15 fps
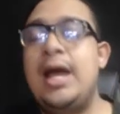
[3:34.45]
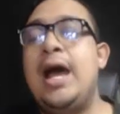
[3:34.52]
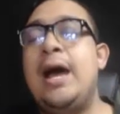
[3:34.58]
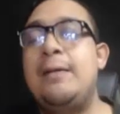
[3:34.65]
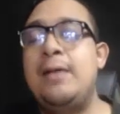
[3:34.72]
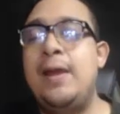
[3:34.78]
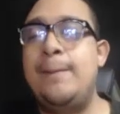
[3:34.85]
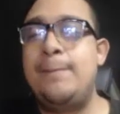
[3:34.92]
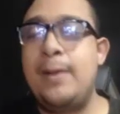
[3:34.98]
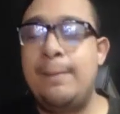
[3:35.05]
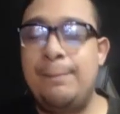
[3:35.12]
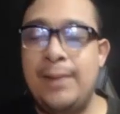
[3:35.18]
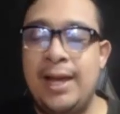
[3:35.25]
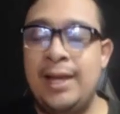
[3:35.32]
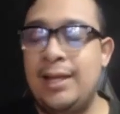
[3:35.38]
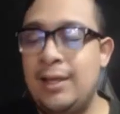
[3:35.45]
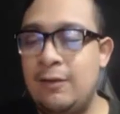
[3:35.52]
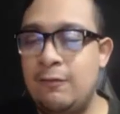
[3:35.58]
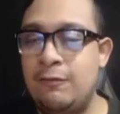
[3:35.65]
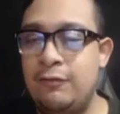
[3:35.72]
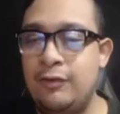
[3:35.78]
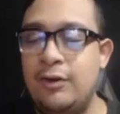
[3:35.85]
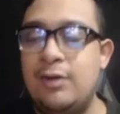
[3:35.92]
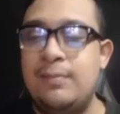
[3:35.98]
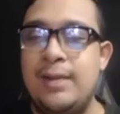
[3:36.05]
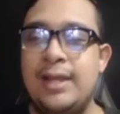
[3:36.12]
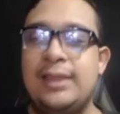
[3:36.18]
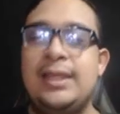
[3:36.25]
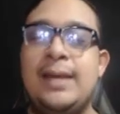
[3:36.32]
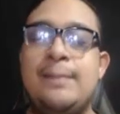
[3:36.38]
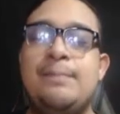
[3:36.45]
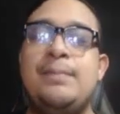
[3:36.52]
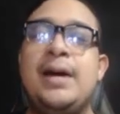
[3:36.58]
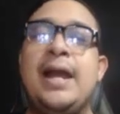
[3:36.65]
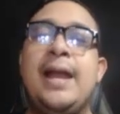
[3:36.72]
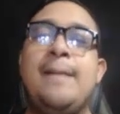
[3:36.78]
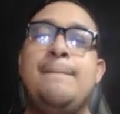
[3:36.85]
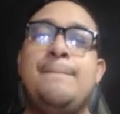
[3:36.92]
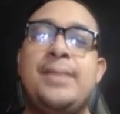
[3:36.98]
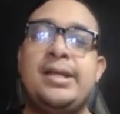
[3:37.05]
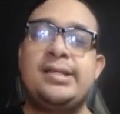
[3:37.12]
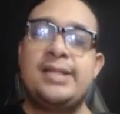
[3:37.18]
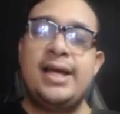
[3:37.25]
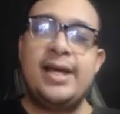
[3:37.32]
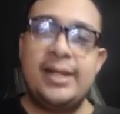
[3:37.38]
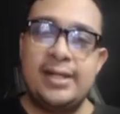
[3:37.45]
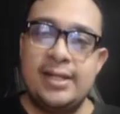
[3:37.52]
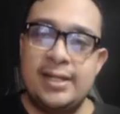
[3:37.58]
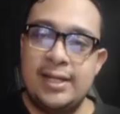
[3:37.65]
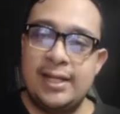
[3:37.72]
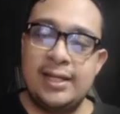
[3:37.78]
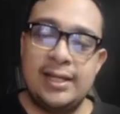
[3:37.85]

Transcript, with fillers: a ver papá, infórmate para empezar